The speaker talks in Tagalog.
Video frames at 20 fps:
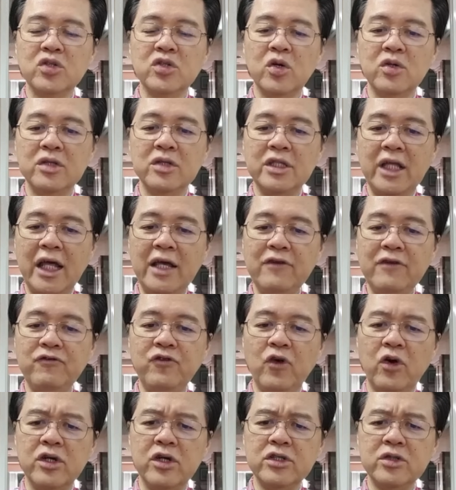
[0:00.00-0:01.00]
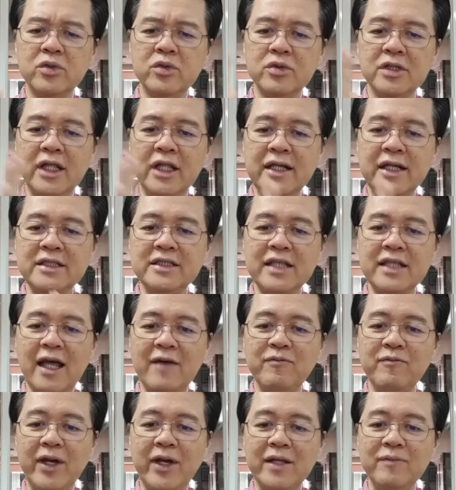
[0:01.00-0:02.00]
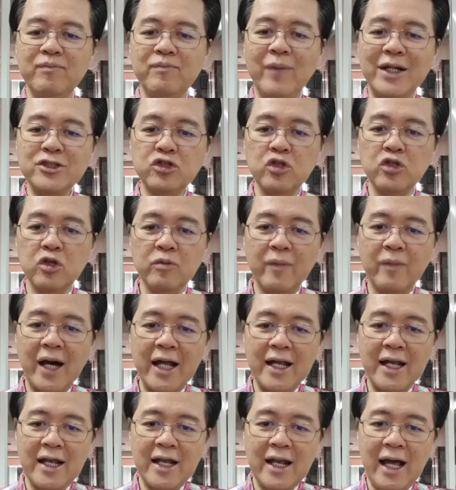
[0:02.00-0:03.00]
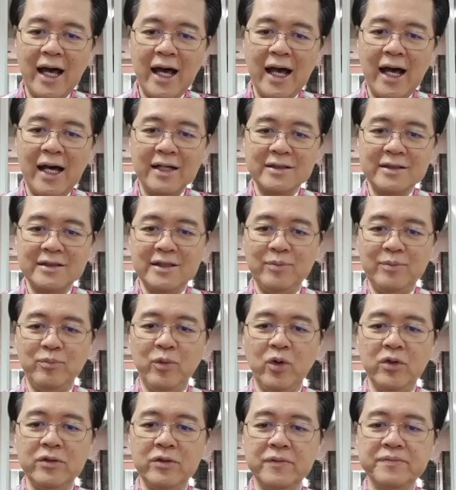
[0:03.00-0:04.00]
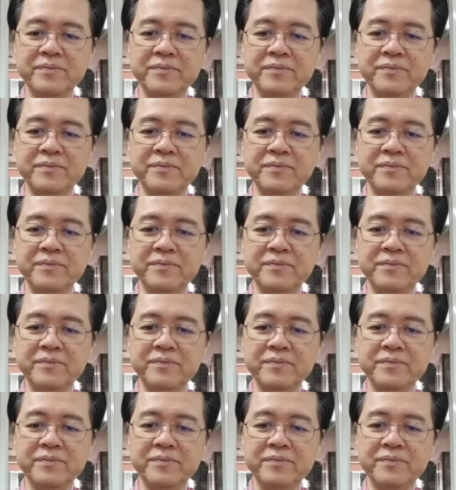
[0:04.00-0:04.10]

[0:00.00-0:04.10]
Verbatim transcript: So, day 4 to day 7, mas lumalala ang sipon.